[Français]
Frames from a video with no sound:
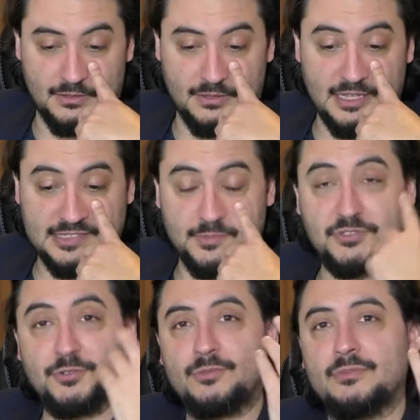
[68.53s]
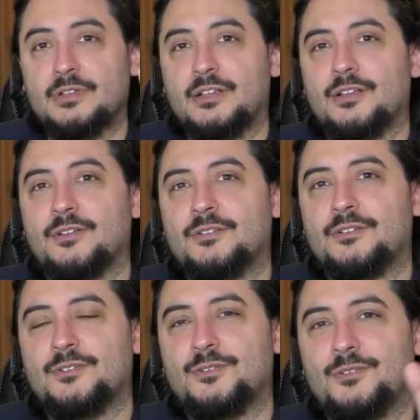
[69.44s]
Inception.
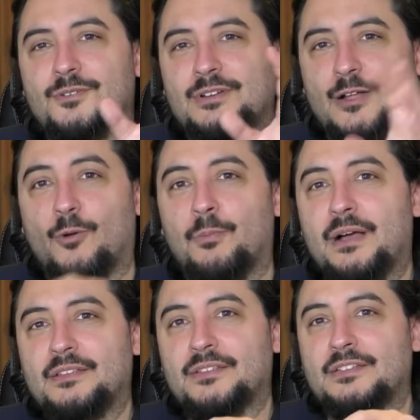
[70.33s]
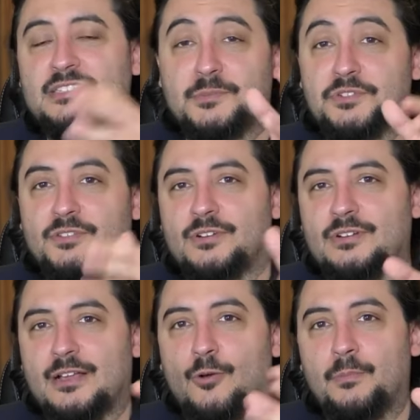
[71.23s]
Le, la compagne Inception,
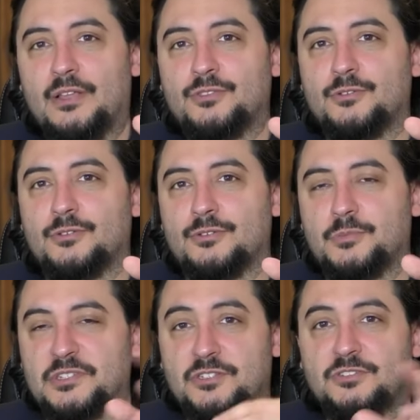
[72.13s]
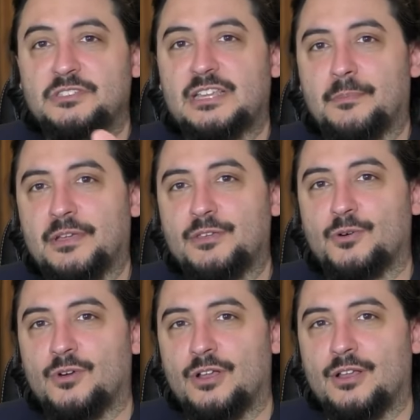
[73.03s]
la compagne du personnage de
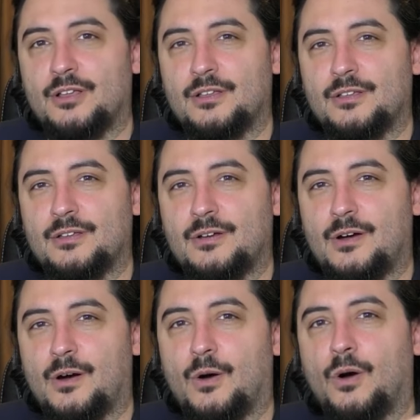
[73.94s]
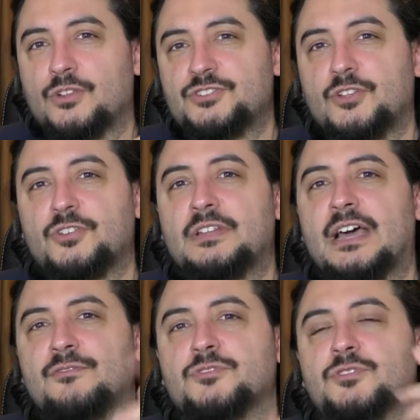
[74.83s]
DiCaprio, en, sortant d'un
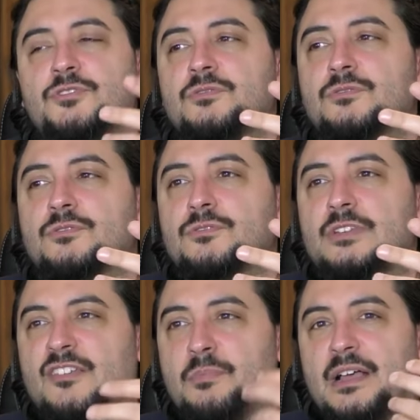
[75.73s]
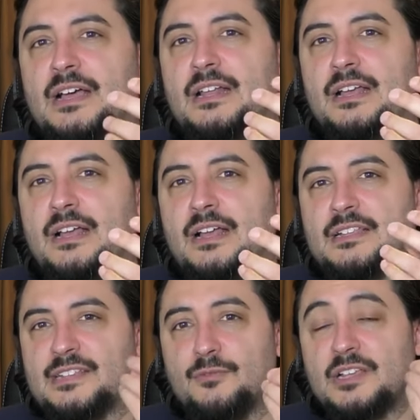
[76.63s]
rêve, n'arrive pas à,
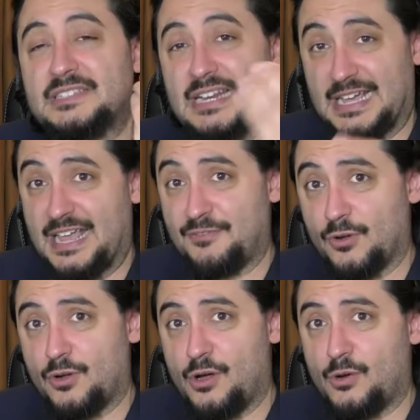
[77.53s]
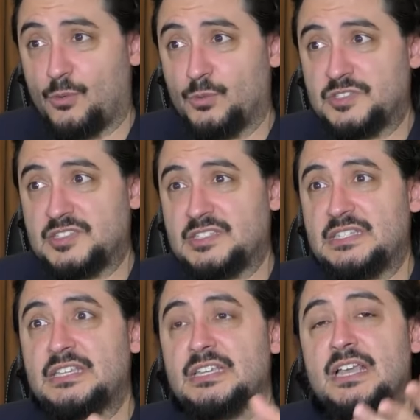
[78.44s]
savoir si elle rêve encore ou
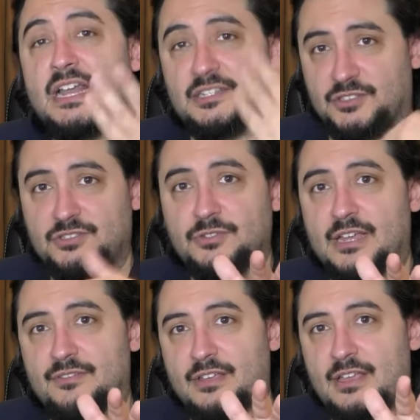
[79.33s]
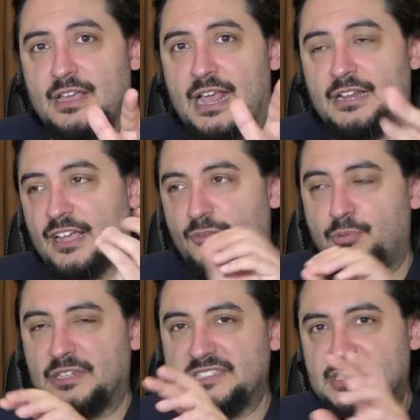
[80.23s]
si elle est sortie du rêve. Elle n'arrive
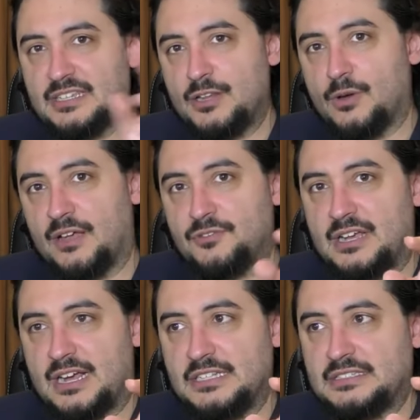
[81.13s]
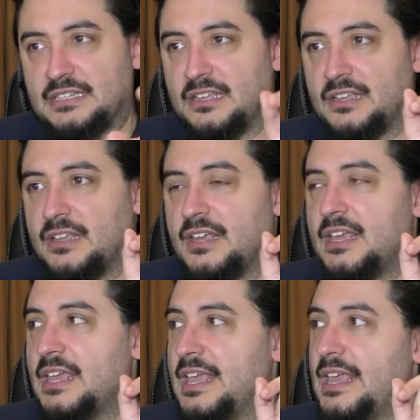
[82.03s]
plus à distinguer le rêve de la réalité.
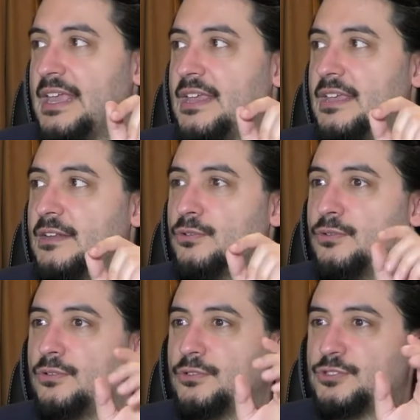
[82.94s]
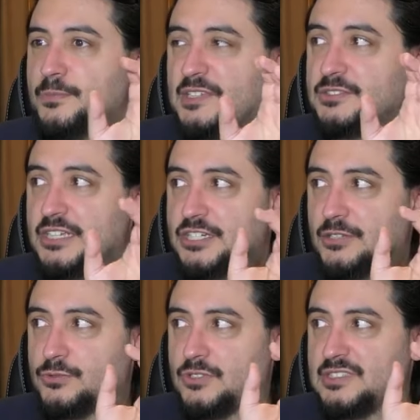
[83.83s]
Et, ce
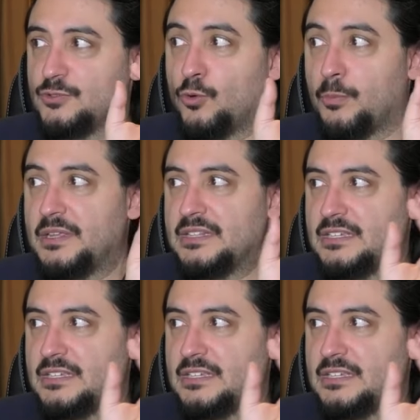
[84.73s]
personnage-là, donc dans cette courbe BD